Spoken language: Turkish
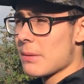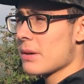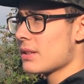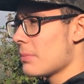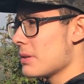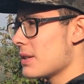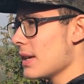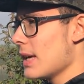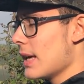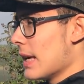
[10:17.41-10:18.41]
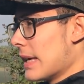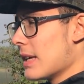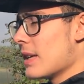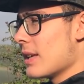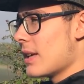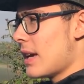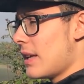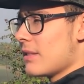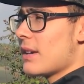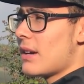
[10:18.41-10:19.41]
Ama tabii ki e,
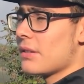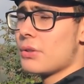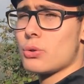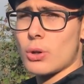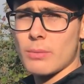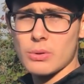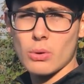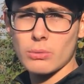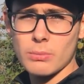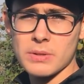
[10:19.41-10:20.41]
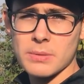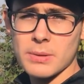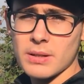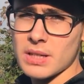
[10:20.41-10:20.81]
en ideal atış söylemiş olduğumuz gibi